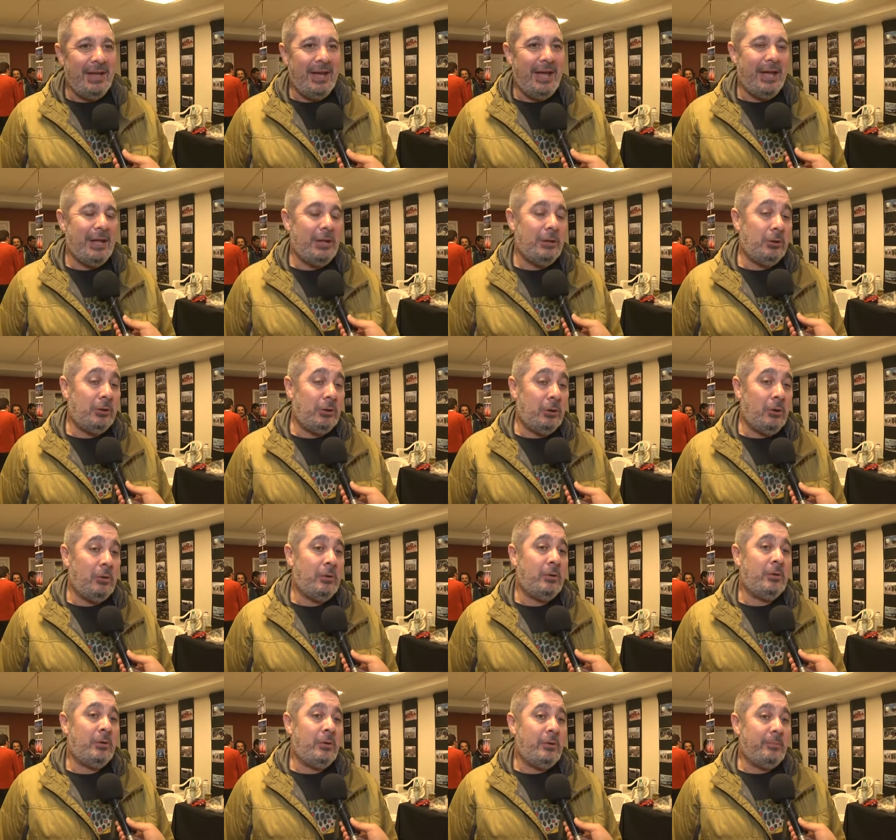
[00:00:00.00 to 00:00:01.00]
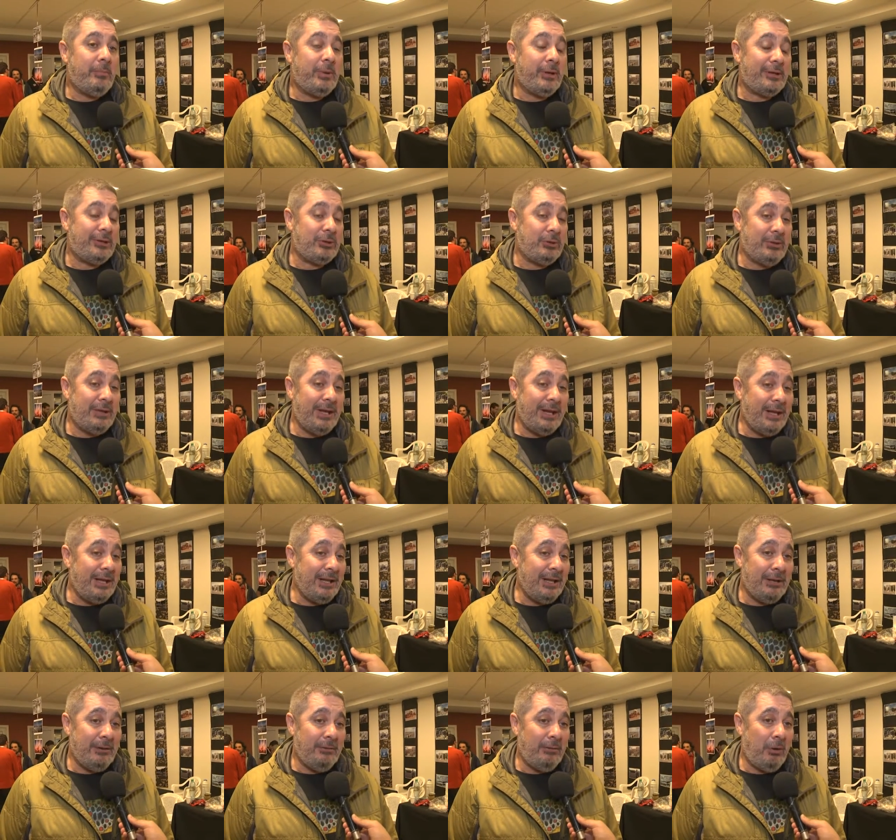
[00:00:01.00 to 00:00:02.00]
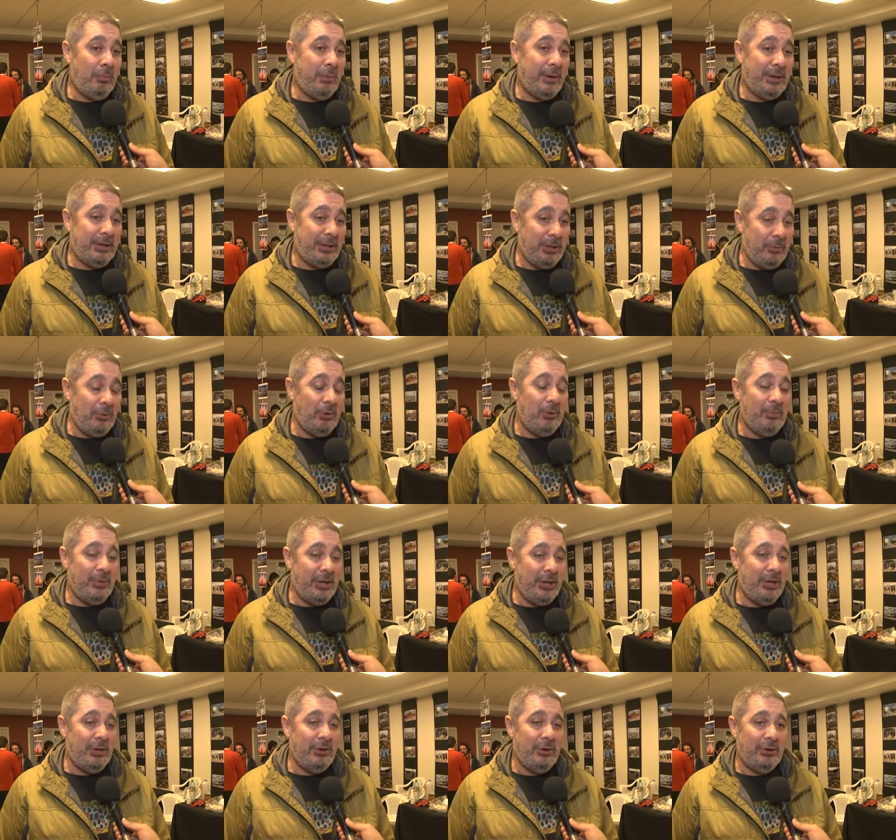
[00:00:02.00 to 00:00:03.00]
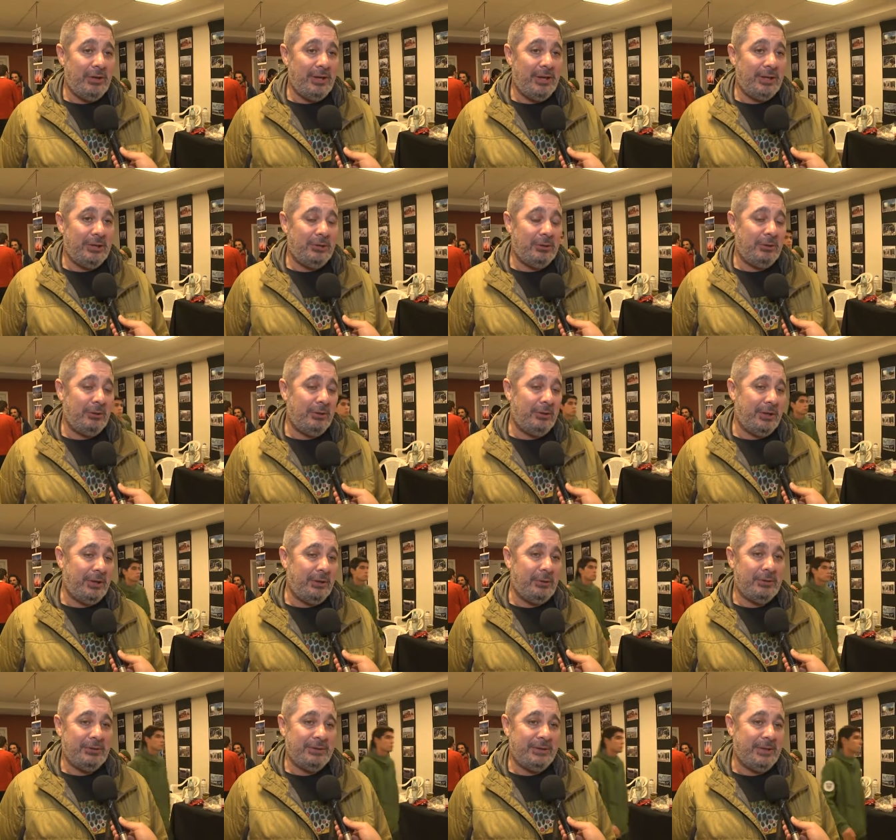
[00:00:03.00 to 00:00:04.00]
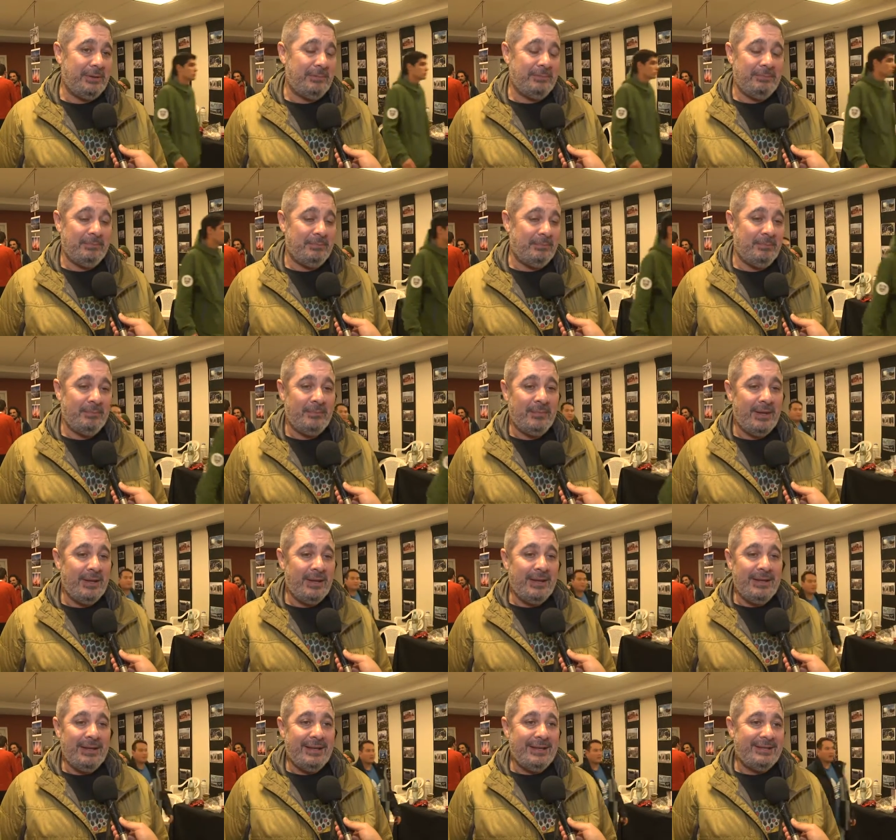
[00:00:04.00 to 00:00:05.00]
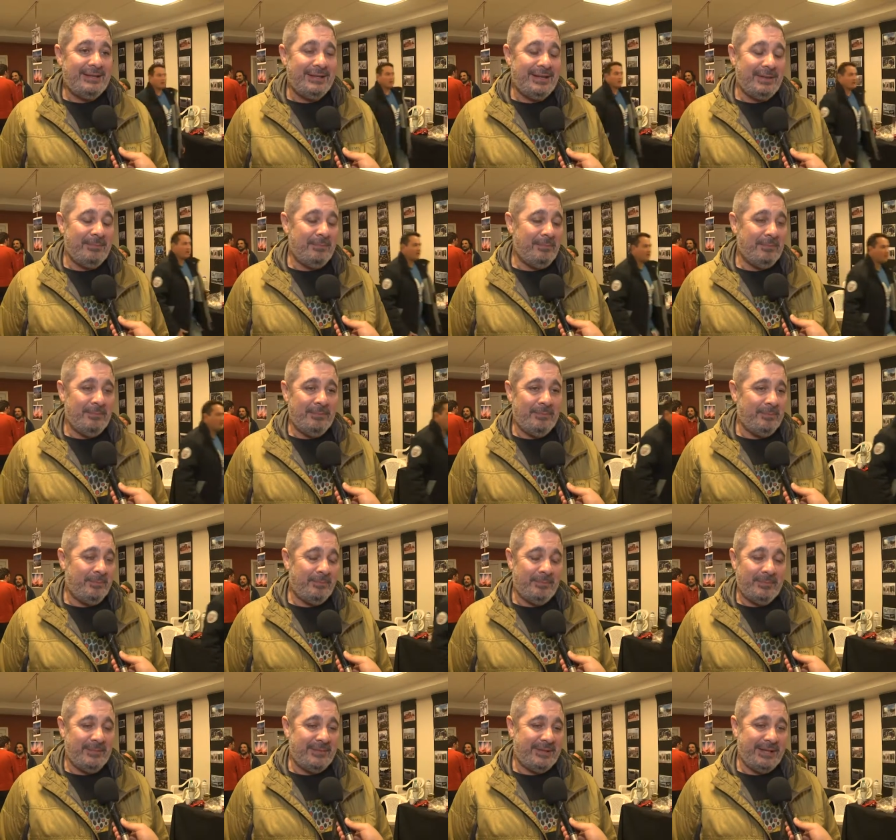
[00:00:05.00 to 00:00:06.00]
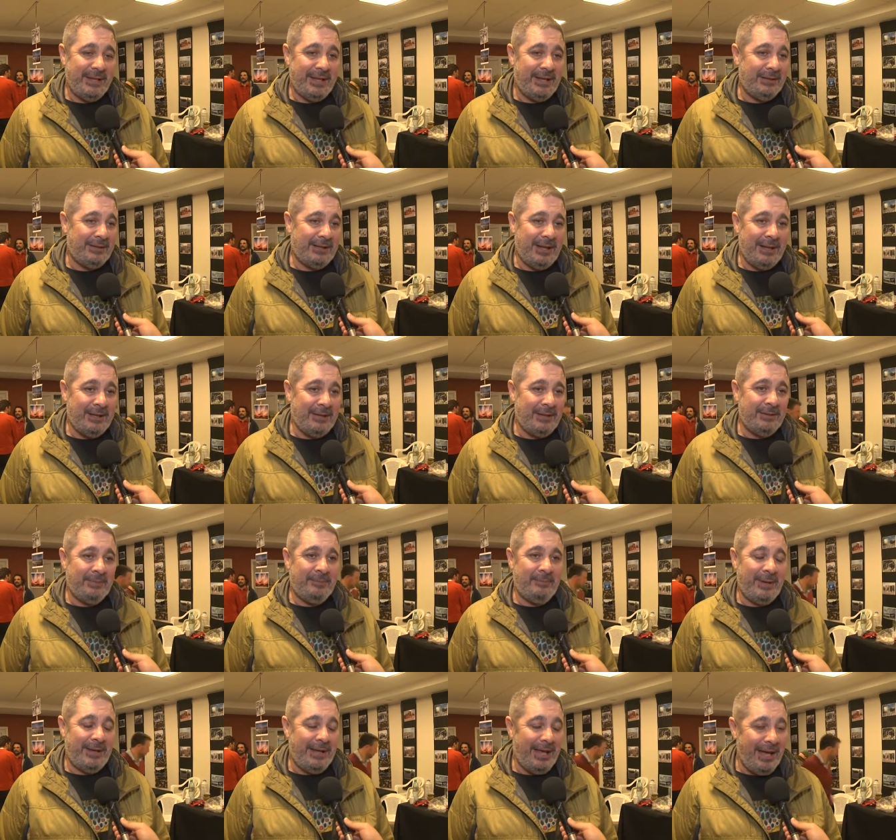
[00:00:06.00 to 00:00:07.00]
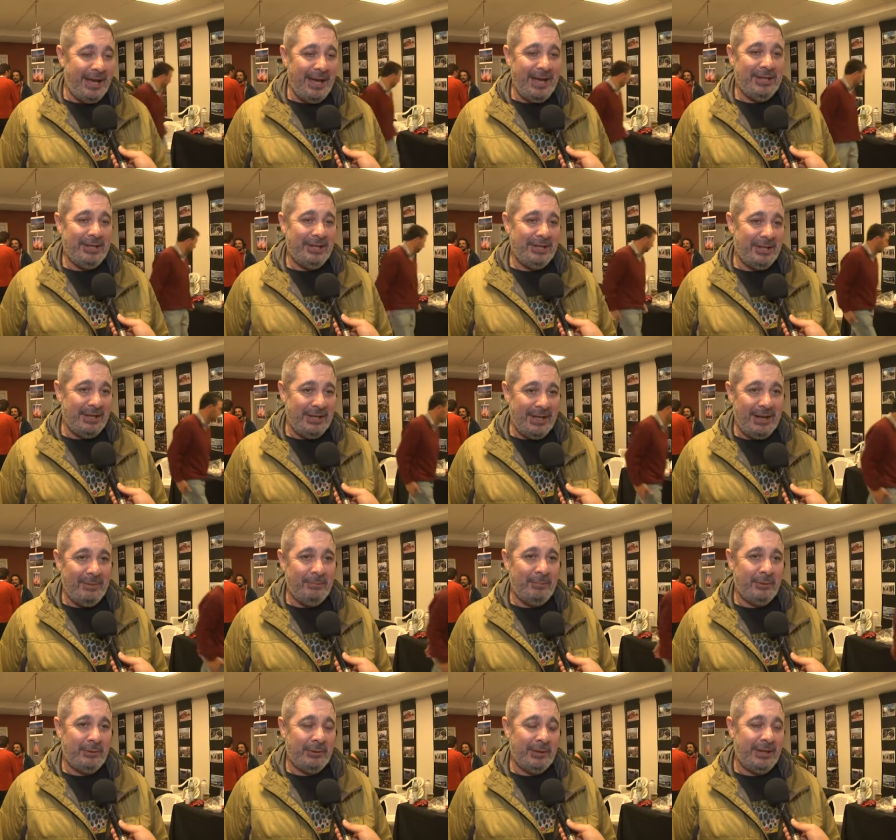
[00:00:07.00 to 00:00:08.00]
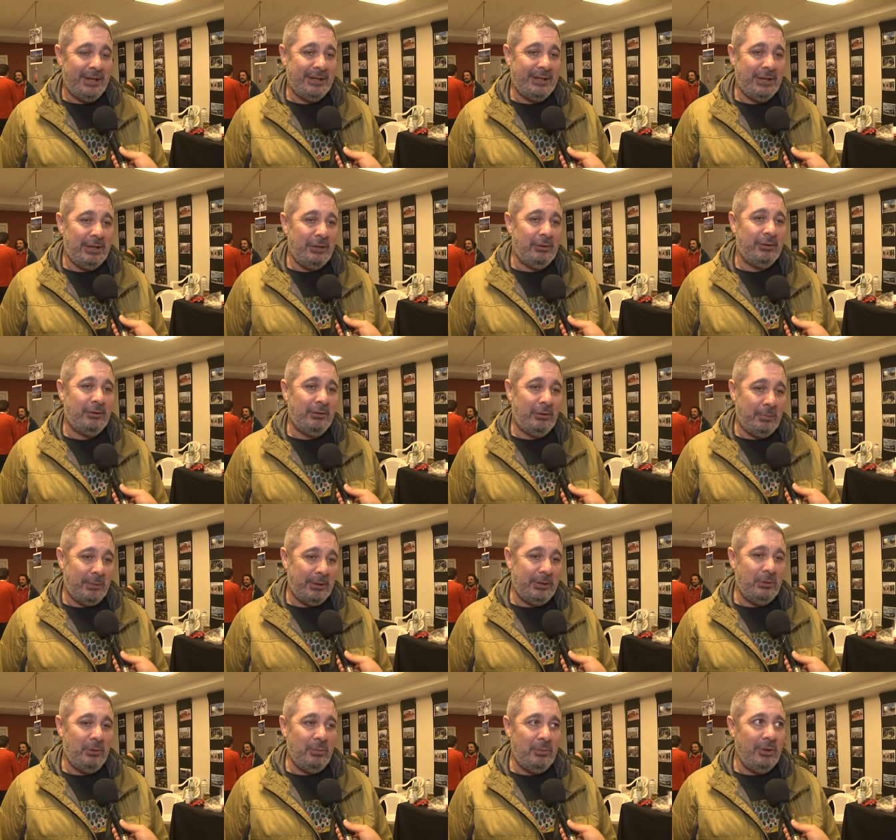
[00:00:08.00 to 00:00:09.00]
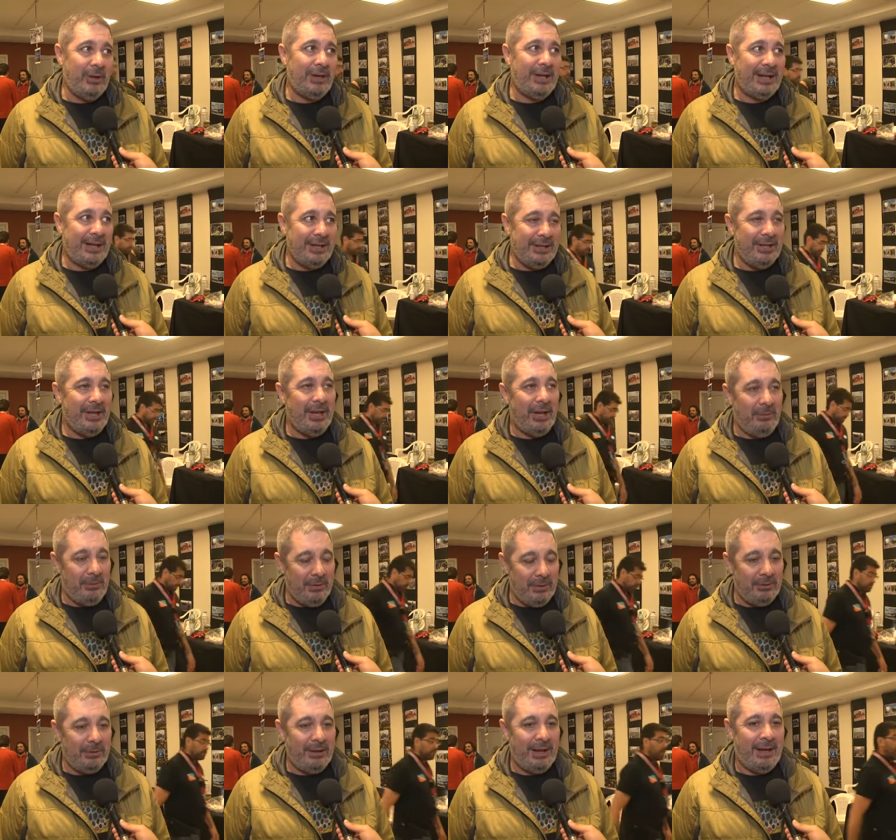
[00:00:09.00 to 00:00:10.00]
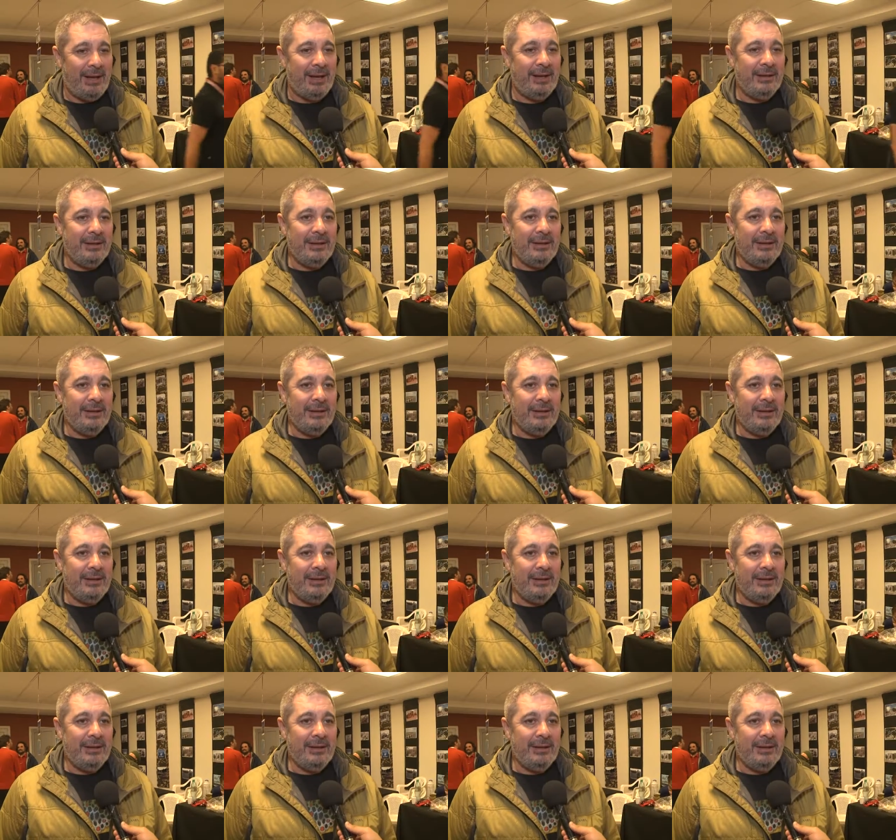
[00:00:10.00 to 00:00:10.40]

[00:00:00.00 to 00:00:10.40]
En lo personal, el objetivo mío, y esto lo digo sin, sin ser tan pedante ni nada por el estilo, el objetivo mío es que la gente que vino la